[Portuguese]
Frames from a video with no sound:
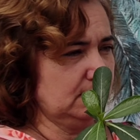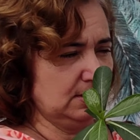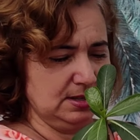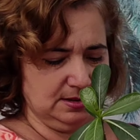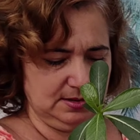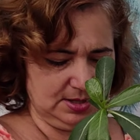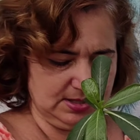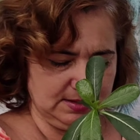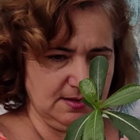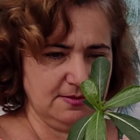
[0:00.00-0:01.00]
Olha,
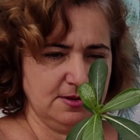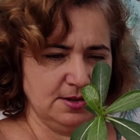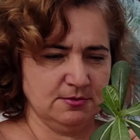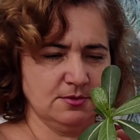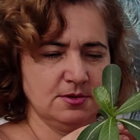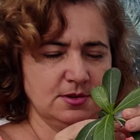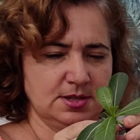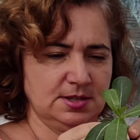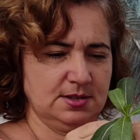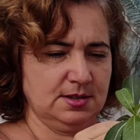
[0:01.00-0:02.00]
deixar só a folhinha do olho,
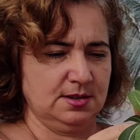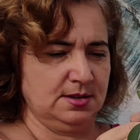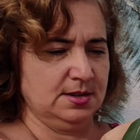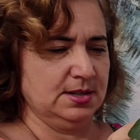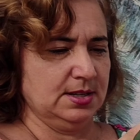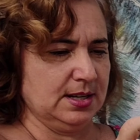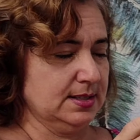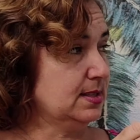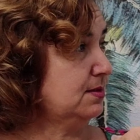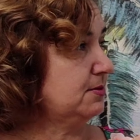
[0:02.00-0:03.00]

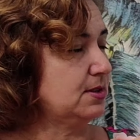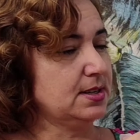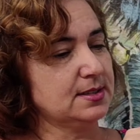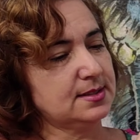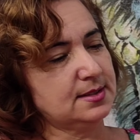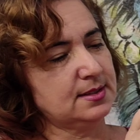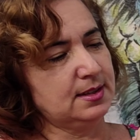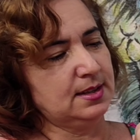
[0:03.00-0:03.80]
tirar essas folhinhas.